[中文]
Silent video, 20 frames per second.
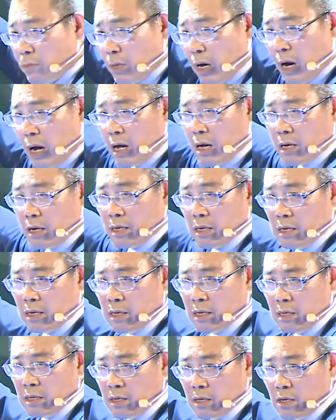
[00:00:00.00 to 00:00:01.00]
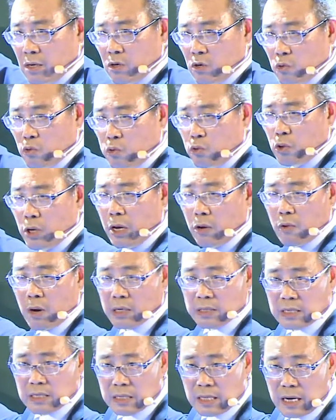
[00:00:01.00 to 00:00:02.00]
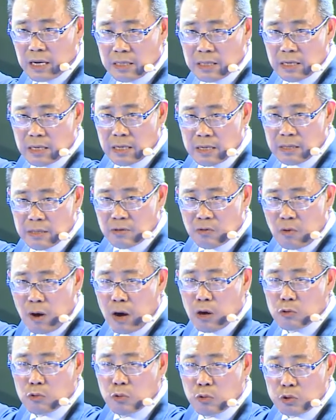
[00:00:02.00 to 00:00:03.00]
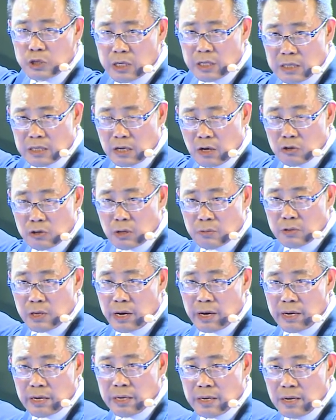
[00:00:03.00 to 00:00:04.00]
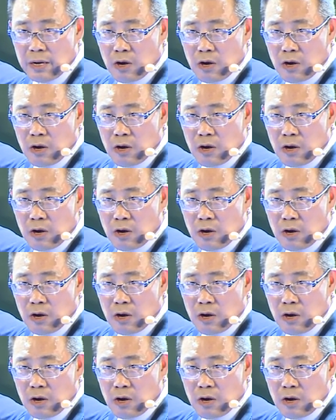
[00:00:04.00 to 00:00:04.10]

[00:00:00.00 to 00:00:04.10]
啊，互联网时代的网络行销，对不对？